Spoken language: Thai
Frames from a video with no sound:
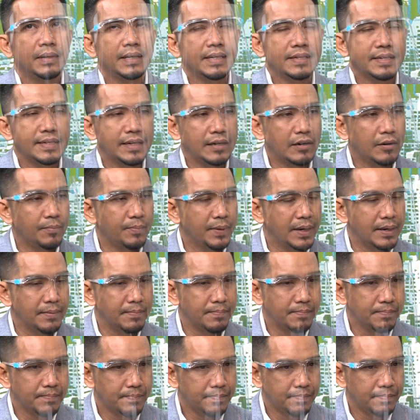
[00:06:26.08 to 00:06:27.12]
มาเลเซียก็เป็น
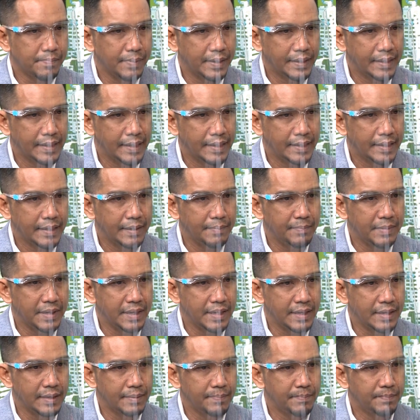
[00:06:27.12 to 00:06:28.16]
ประเทศที่
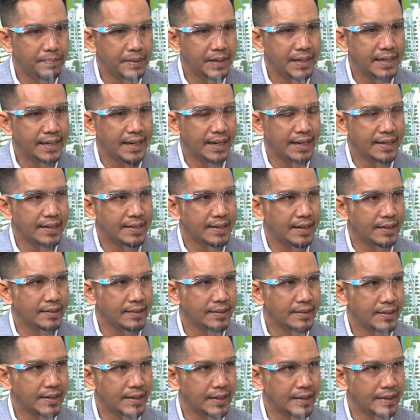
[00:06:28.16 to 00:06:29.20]
มีพื้นฐานทาง
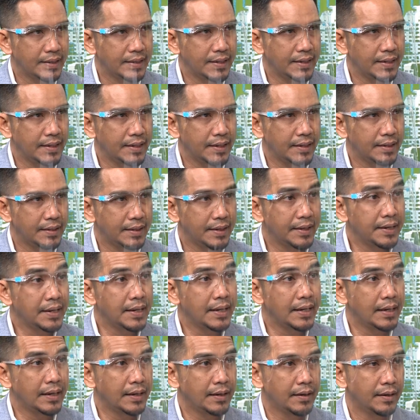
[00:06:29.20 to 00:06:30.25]
เศรษฐกิจที่
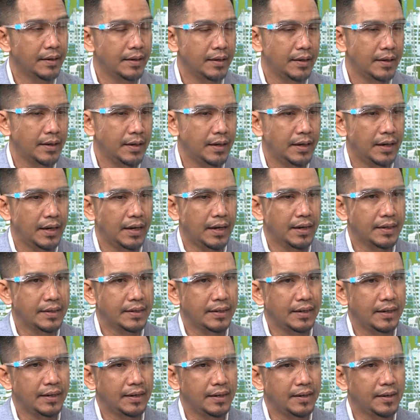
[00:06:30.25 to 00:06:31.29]
ดีอาจ
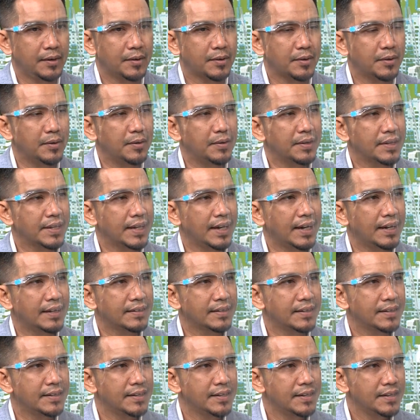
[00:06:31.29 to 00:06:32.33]
จะรองจาก
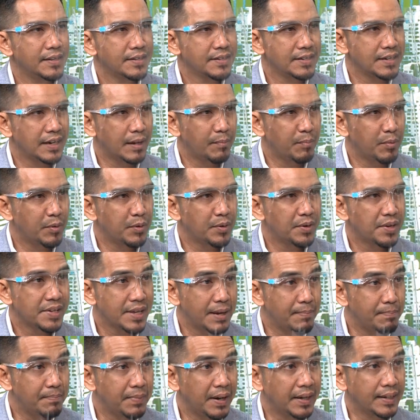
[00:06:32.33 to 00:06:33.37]
สิงคโปร์ด้วย
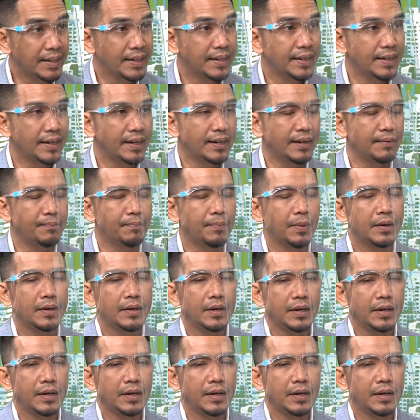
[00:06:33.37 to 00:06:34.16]
ซ้ำไปนะครับ